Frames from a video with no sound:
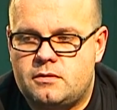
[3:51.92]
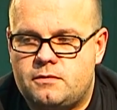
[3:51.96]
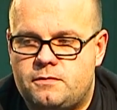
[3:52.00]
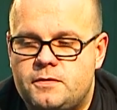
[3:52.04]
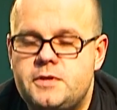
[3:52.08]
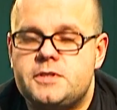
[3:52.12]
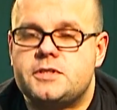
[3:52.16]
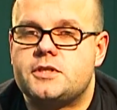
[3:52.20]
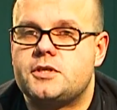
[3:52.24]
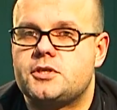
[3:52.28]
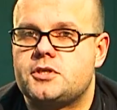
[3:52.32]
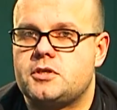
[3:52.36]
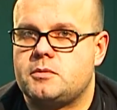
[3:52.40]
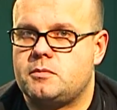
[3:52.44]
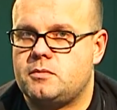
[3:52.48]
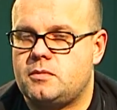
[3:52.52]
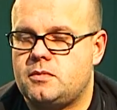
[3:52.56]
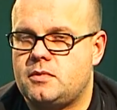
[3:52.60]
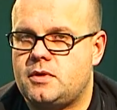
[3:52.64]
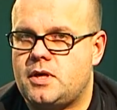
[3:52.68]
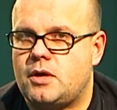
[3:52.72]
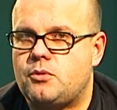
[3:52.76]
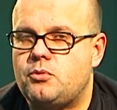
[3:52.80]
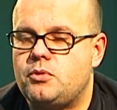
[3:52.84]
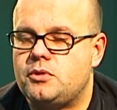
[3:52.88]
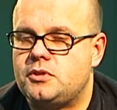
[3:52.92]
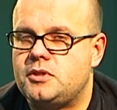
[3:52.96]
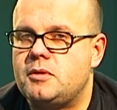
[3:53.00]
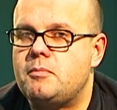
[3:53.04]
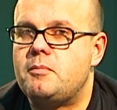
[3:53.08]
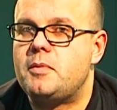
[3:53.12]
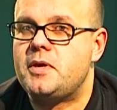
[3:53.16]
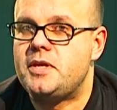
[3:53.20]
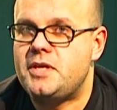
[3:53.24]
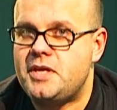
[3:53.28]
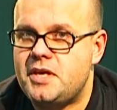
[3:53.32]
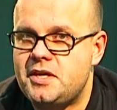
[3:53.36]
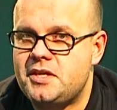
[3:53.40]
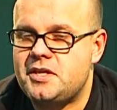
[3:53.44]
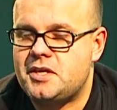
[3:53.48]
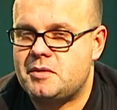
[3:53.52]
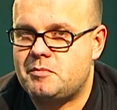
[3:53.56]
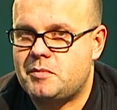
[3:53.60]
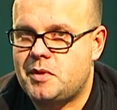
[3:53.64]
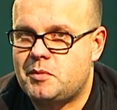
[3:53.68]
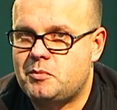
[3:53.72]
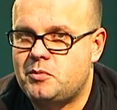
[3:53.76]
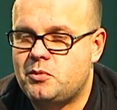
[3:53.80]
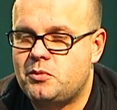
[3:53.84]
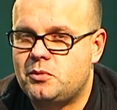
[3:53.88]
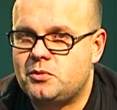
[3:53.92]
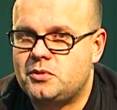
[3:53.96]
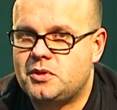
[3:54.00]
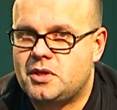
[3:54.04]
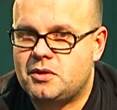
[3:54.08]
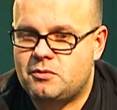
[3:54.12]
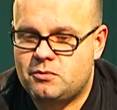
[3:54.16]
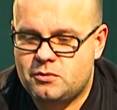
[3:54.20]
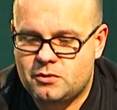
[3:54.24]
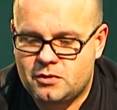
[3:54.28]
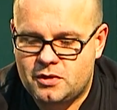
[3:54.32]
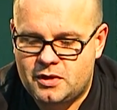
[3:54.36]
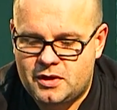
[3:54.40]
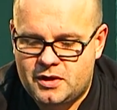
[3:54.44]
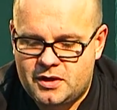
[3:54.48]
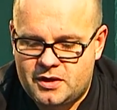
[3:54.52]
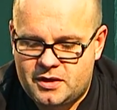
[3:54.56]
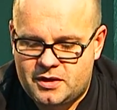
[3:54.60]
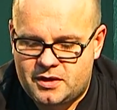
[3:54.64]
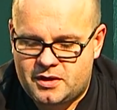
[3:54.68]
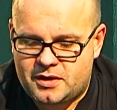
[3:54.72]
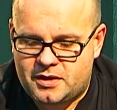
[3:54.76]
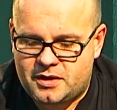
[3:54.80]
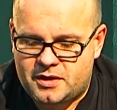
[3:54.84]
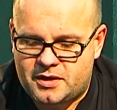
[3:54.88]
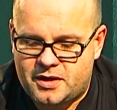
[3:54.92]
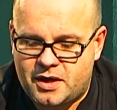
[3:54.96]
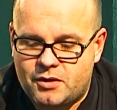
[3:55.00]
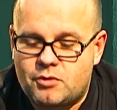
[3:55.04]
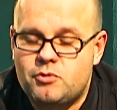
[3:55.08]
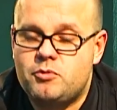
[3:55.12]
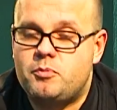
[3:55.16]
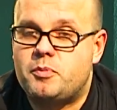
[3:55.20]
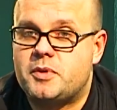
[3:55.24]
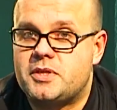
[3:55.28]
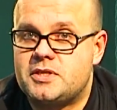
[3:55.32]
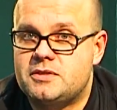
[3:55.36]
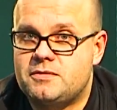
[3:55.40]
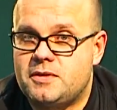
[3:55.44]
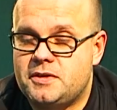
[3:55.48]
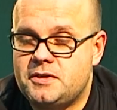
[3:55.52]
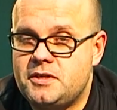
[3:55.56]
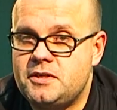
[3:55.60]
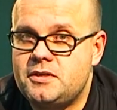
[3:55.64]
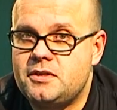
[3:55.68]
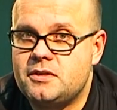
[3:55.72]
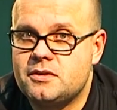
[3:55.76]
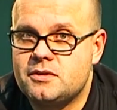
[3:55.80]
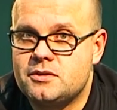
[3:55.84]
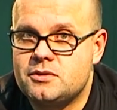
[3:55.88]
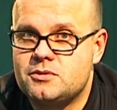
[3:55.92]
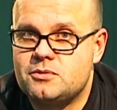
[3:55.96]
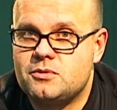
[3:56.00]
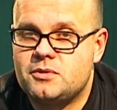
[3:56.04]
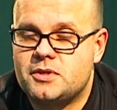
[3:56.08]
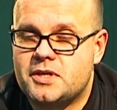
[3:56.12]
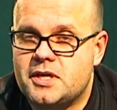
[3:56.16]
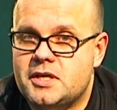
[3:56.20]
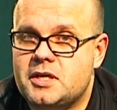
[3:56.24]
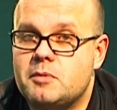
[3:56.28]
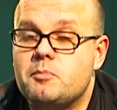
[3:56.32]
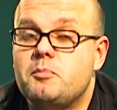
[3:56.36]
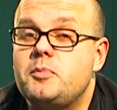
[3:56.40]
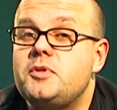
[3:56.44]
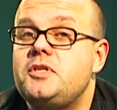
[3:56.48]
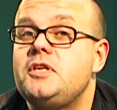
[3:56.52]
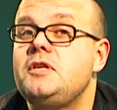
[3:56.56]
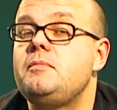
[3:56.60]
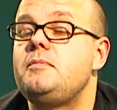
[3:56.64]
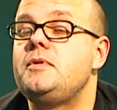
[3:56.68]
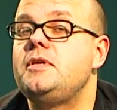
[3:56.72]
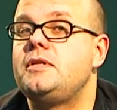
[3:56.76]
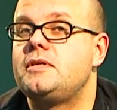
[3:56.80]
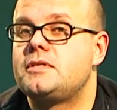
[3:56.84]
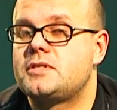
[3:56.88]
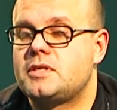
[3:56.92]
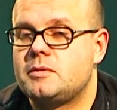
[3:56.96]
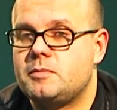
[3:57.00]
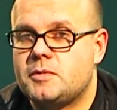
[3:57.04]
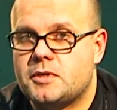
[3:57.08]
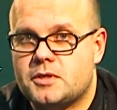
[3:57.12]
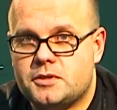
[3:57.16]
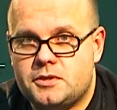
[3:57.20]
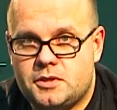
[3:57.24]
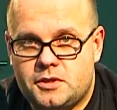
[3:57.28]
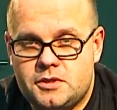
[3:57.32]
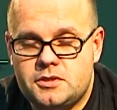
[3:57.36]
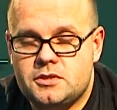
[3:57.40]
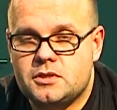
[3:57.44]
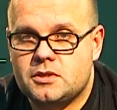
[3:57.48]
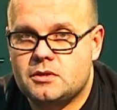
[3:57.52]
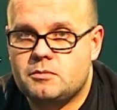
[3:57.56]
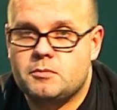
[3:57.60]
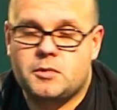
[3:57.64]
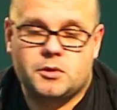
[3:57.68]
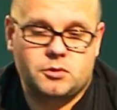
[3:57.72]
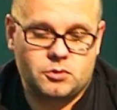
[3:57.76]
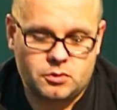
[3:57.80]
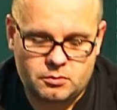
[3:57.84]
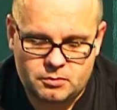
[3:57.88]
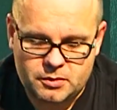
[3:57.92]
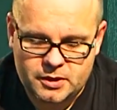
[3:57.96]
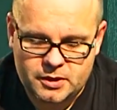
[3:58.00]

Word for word: выскажем какое-то мнение по поводу того, а, какую производительностью и каким потребительскими характеристиками оно